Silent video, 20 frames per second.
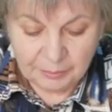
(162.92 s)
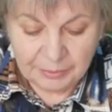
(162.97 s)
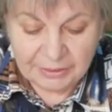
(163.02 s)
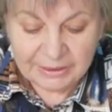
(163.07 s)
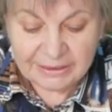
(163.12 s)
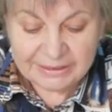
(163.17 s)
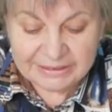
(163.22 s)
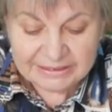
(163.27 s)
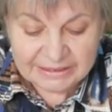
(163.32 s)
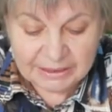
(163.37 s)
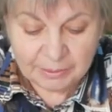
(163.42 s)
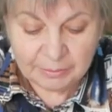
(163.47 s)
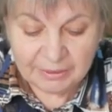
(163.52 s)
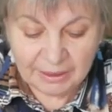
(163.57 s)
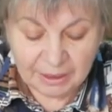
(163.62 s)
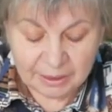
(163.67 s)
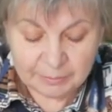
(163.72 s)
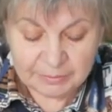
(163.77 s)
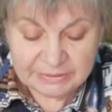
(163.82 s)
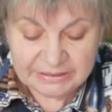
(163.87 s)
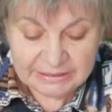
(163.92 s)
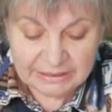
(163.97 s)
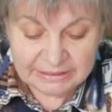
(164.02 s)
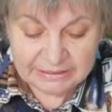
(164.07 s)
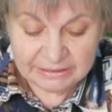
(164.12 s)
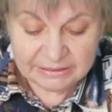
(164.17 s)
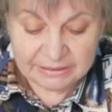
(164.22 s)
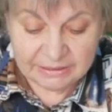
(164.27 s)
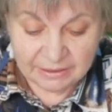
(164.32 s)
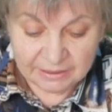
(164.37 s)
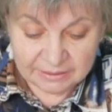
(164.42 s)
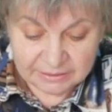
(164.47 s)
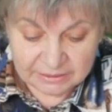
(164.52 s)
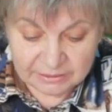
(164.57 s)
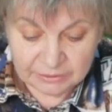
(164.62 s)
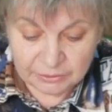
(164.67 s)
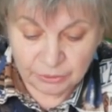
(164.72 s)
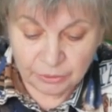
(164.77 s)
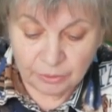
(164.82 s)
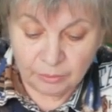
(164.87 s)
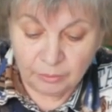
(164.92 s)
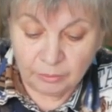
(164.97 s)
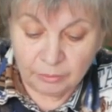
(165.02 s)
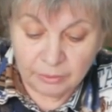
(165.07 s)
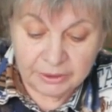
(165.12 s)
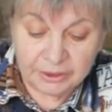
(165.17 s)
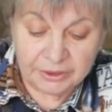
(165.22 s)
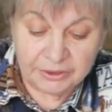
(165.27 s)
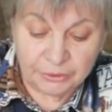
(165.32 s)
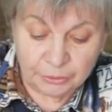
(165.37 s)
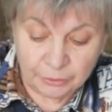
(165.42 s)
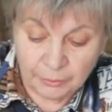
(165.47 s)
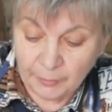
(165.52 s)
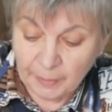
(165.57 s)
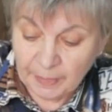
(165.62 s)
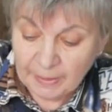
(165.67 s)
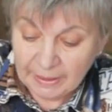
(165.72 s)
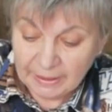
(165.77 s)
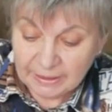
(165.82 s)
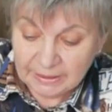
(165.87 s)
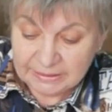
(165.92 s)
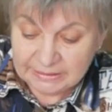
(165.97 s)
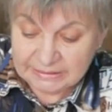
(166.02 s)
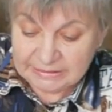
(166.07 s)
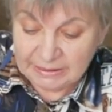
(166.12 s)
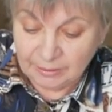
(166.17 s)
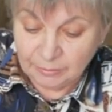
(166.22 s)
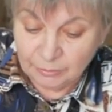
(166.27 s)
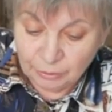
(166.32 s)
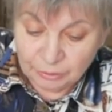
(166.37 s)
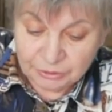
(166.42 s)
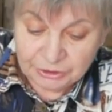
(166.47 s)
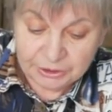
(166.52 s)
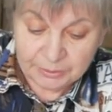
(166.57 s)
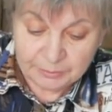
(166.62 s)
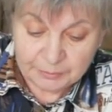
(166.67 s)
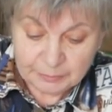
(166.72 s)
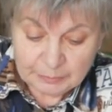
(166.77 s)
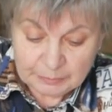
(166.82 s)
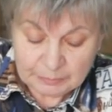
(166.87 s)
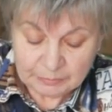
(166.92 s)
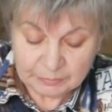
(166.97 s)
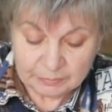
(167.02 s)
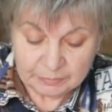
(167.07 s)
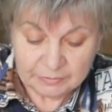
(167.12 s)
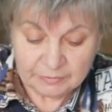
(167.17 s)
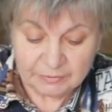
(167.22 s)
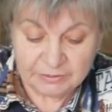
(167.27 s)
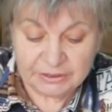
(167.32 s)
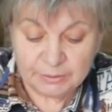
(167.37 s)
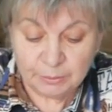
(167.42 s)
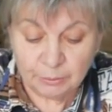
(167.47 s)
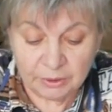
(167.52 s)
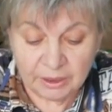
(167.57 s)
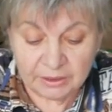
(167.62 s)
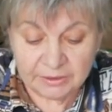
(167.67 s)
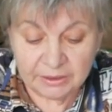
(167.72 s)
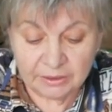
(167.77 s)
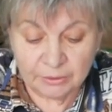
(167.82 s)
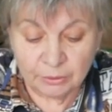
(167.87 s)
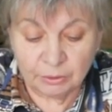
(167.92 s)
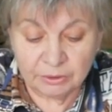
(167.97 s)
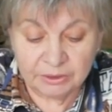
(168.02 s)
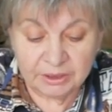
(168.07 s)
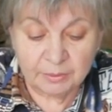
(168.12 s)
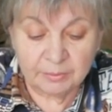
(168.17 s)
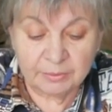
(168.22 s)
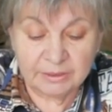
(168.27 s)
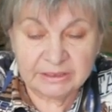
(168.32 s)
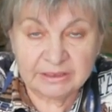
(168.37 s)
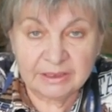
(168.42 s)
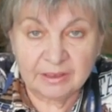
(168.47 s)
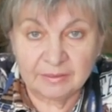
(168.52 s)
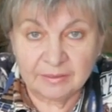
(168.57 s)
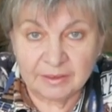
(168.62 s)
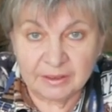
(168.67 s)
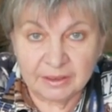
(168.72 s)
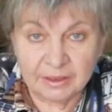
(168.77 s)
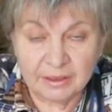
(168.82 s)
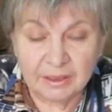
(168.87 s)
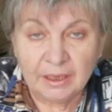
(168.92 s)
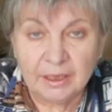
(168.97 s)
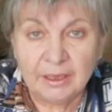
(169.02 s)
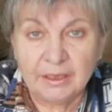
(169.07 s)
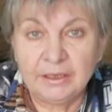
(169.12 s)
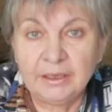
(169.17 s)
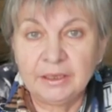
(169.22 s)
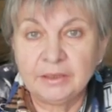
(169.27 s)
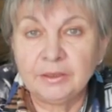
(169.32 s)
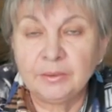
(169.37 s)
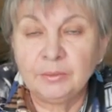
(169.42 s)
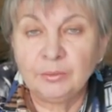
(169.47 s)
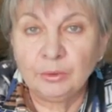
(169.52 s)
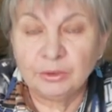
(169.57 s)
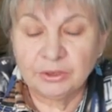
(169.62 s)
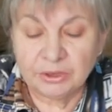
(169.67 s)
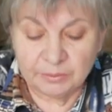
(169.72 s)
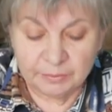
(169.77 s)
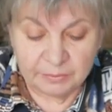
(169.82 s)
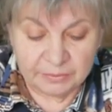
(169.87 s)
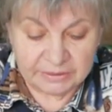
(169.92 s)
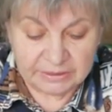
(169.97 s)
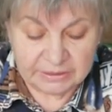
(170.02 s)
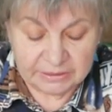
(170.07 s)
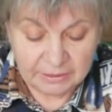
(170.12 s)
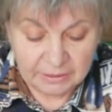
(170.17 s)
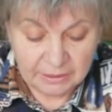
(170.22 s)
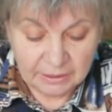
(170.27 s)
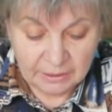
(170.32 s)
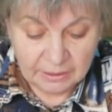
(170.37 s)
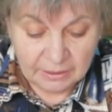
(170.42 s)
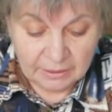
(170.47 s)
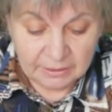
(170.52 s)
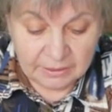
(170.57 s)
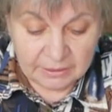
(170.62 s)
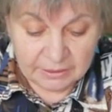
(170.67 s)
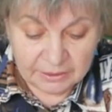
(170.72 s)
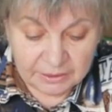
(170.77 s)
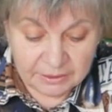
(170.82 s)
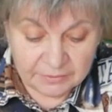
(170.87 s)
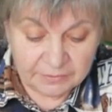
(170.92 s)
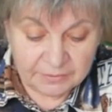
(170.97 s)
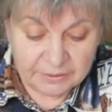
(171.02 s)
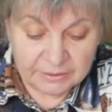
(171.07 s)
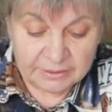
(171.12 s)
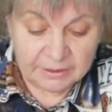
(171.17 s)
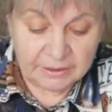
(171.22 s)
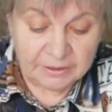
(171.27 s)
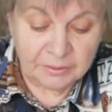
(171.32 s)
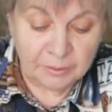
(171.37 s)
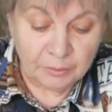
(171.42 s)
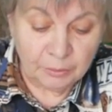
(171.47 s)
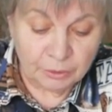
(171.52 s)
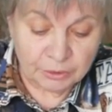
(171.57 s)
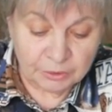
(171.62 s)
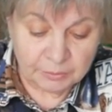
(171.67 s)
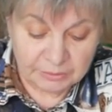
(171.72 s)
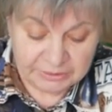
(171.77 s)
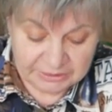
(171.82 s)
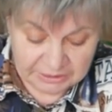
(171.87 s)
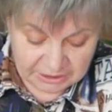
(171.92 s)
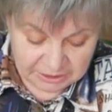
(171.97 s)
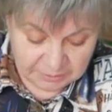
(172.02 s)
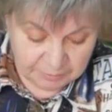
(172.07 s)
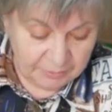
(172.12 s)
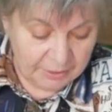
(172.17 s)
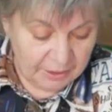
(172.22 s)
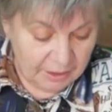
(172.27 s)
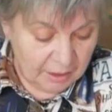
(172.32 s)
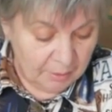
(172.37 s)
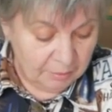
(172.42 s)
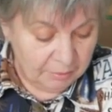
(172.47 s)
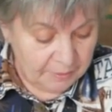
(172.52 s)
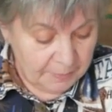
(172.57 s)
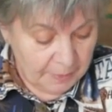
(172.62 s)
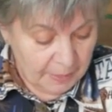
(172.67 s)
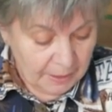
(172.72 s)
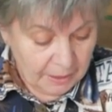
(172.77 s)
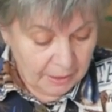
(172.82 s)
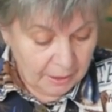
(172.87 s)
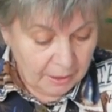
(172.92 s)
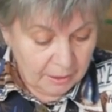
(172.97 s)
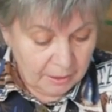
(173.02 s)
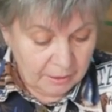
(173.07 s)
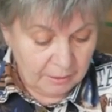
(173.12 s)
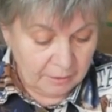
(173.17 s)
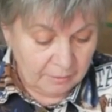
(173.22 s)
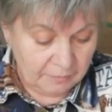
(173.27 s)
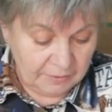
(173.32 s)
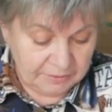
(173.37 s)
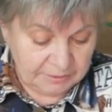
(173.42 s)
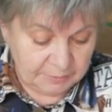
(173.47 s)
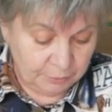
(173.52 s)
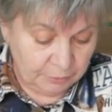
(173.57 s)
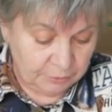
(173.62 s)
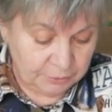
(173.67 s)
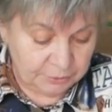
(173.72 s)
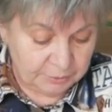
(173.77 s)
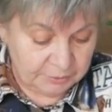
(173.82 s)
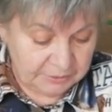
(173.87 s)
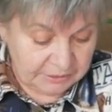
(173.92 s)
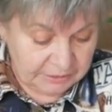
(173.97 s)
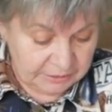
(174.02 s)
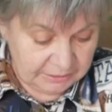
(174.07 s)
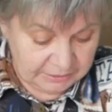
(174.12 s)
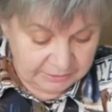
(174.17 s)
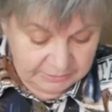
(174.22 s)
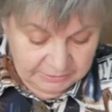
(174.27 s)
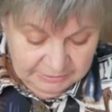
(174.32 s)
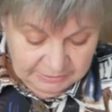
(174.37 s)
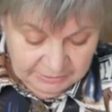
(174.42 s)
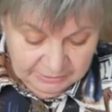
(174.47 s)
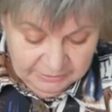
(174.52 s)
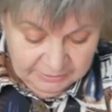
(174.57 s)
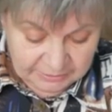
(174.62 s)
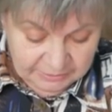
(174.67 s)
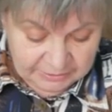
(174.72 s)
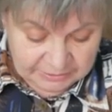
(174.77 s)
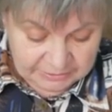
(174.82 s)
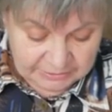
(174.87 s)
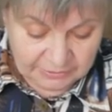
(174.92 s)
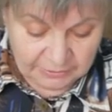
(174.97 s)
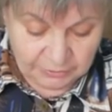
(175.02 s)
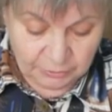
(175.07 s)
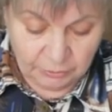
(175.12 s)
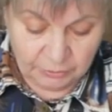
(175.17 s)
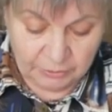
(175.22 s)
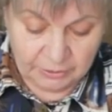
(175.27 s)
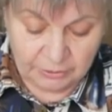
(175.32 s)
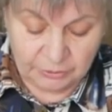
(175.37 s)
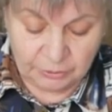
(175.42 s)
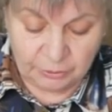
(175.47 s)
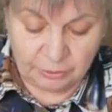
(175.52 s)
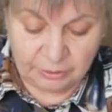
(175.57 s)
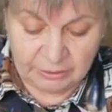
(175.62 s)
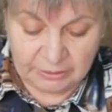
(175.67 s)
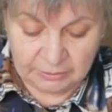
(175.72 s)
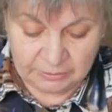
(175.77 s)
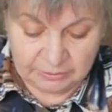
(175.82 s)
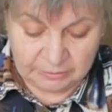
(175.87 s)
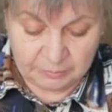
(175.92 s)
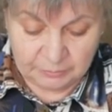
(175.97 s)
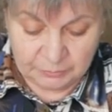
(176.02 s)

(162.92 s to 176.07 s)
Перед тем, как посадить глоксинию, мы ее замочим в стимуляторе корнеобразования. Это может быть корневин, это может быть HB, а мы а, воспользуемся янтарной кислотой, которая